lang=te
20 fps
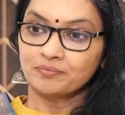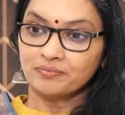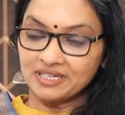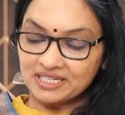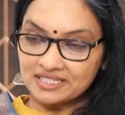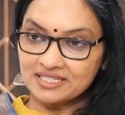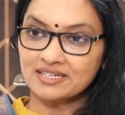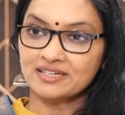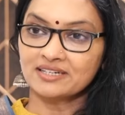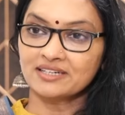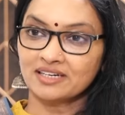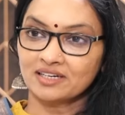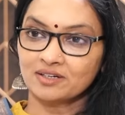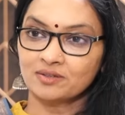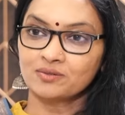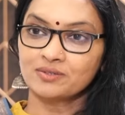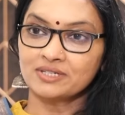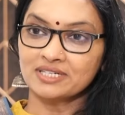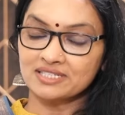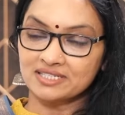మీ
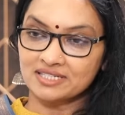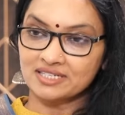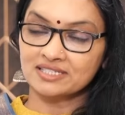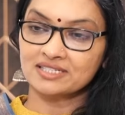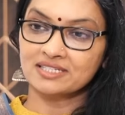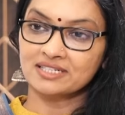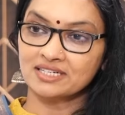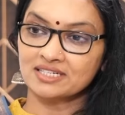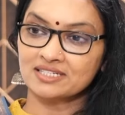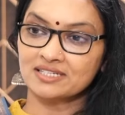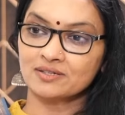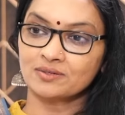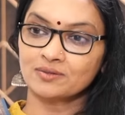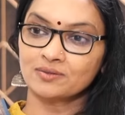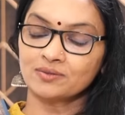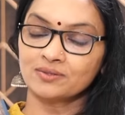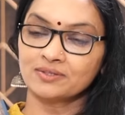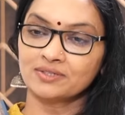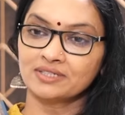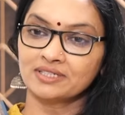జర్నీలో ఈ సిక్స్ ఇయర్స్లో
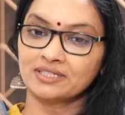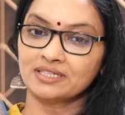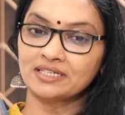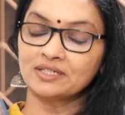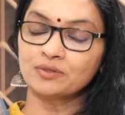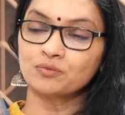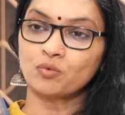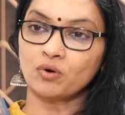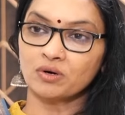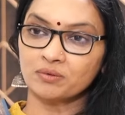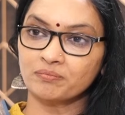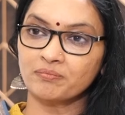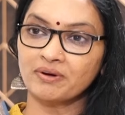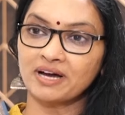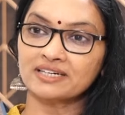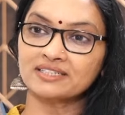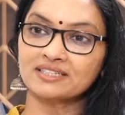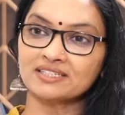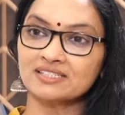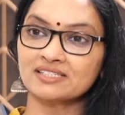ఏంటి వాట్
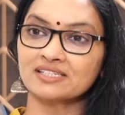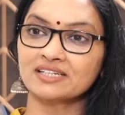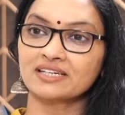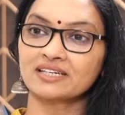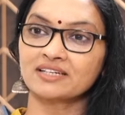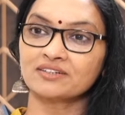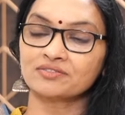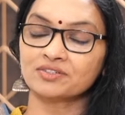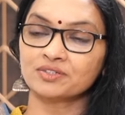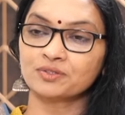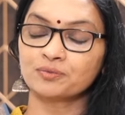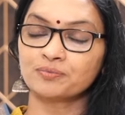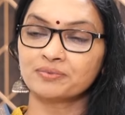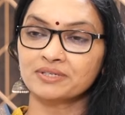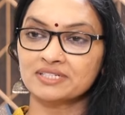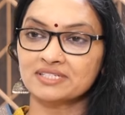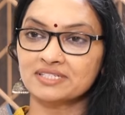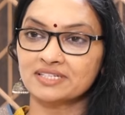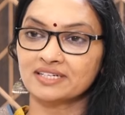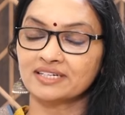మ్యాటర్స్ రియలీ ఫర్
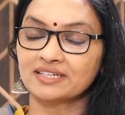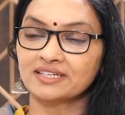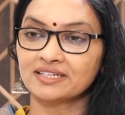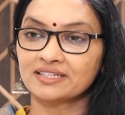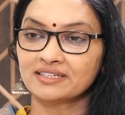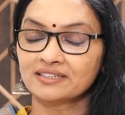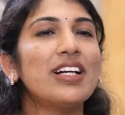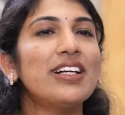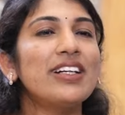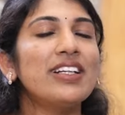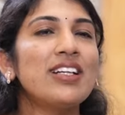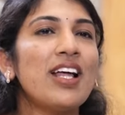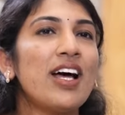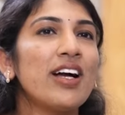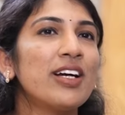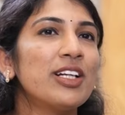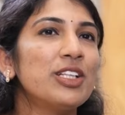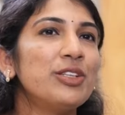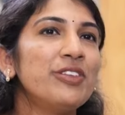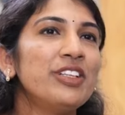యూపీఎస్సీ అంటే అంటే
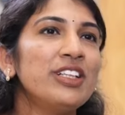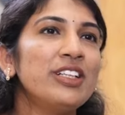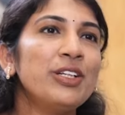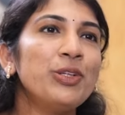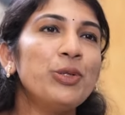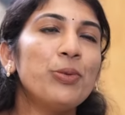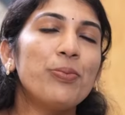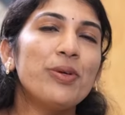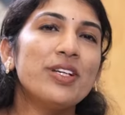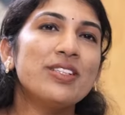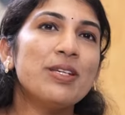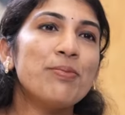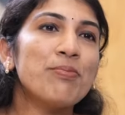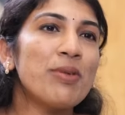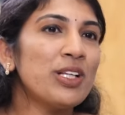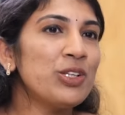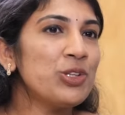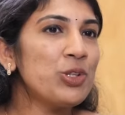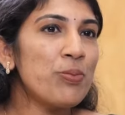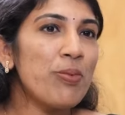నాకు అర్థమైందంటే యూపీఎస్సీ
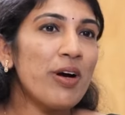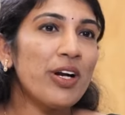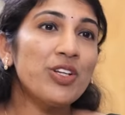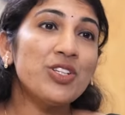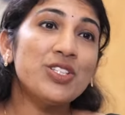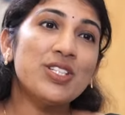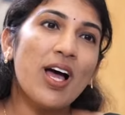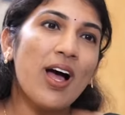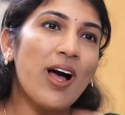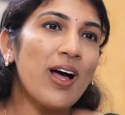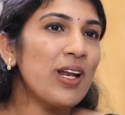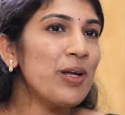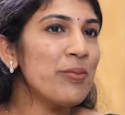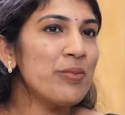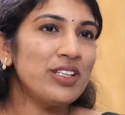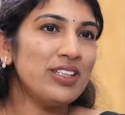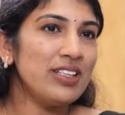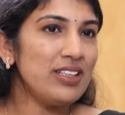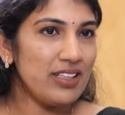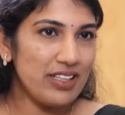మనతో పాటు చాలా
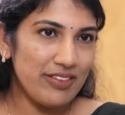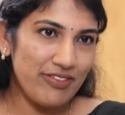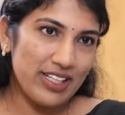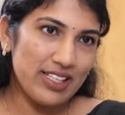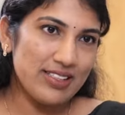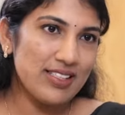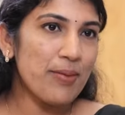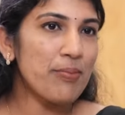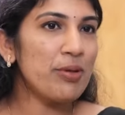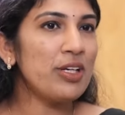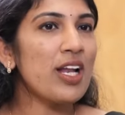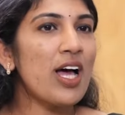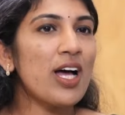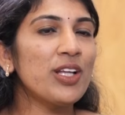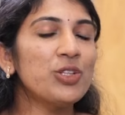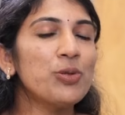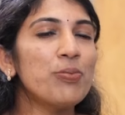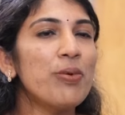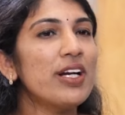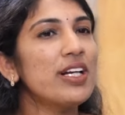మంది ఫర్ ఎగ్జాంపుల్
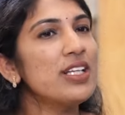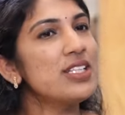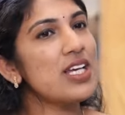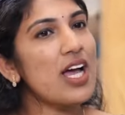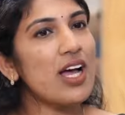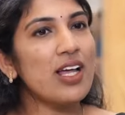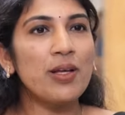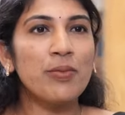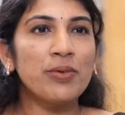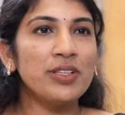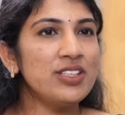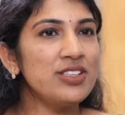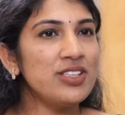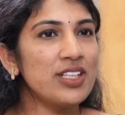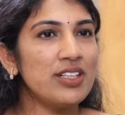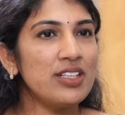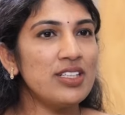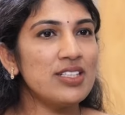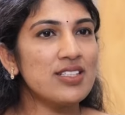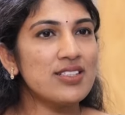నాతో పాటే చాలా మంది
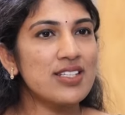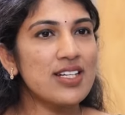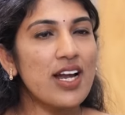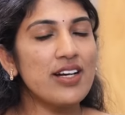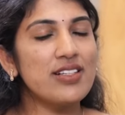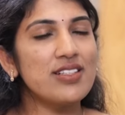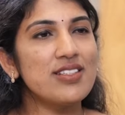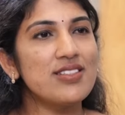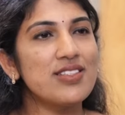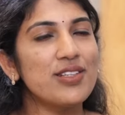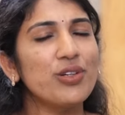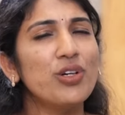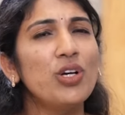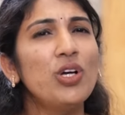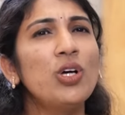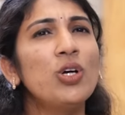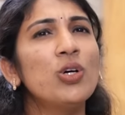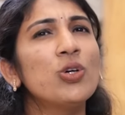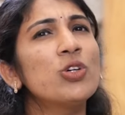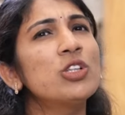జర్నీస్ స్టార్ట్ చేశారు
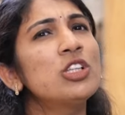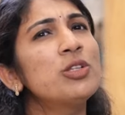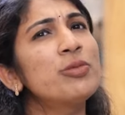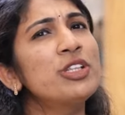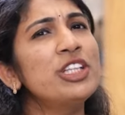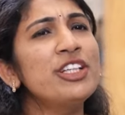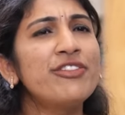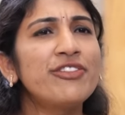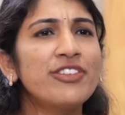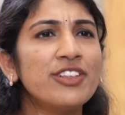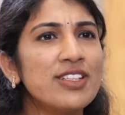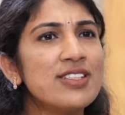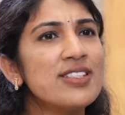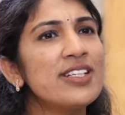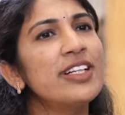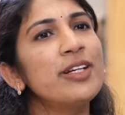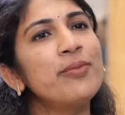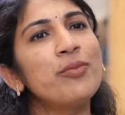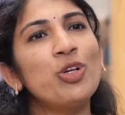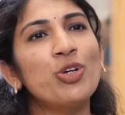hmm. కొంతమందికి ఫస్ట్
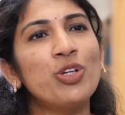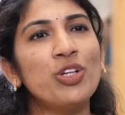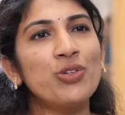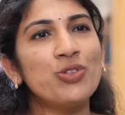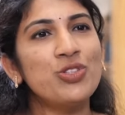అటెంప్ట్ లోనే